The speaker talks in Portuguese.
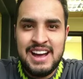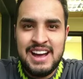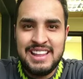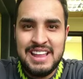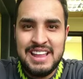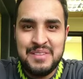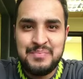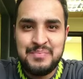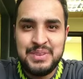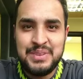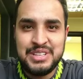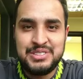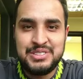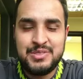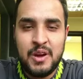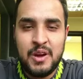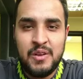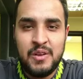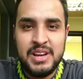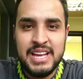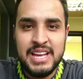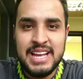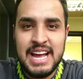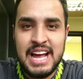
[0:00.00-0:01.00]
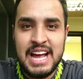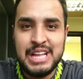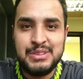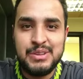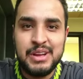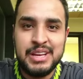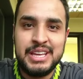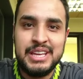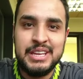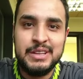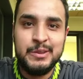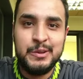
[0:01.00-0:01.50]
Fala pessoal ligado
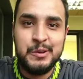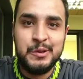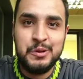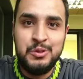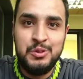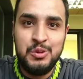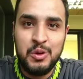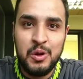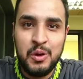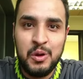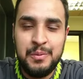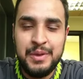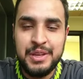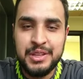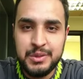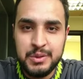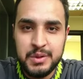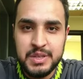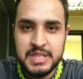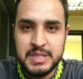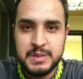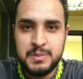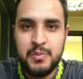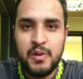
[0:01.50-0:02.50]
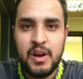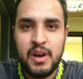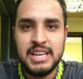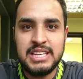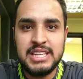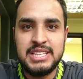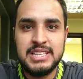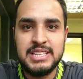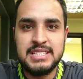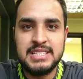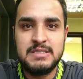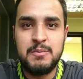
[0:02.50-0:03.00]
aqui no YouTube do
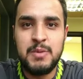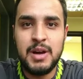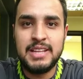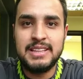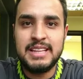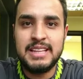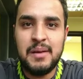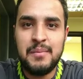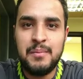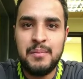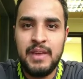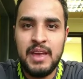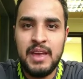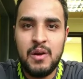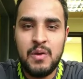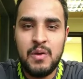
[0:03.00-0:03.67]
Esportes Banda B.